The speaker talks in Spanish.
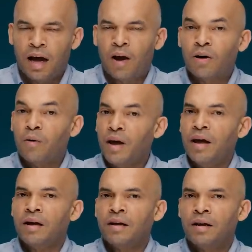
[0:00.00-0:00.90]
Ahora
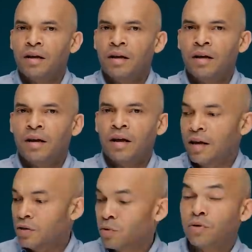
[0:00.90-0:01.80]
bien,
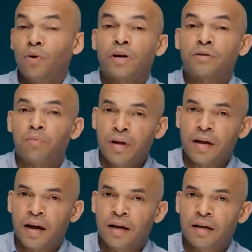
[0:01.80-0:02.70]
eso es lo que
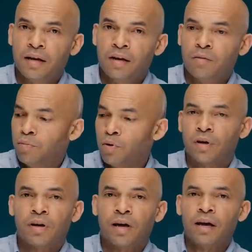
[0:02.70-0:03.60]
explica
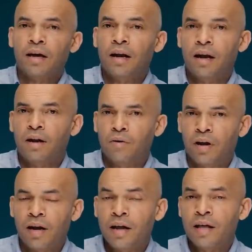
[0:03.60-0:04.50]
por qué
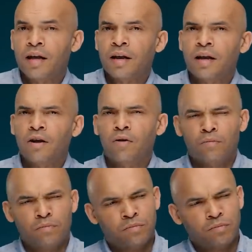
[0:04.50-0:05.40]
Leonel y
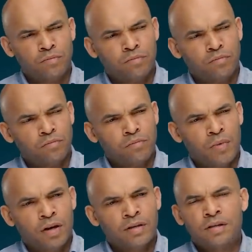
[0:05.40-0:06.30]
Danilo
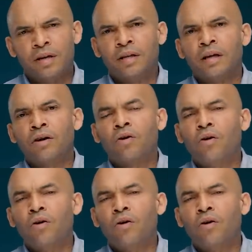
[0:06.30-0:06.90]
se sienten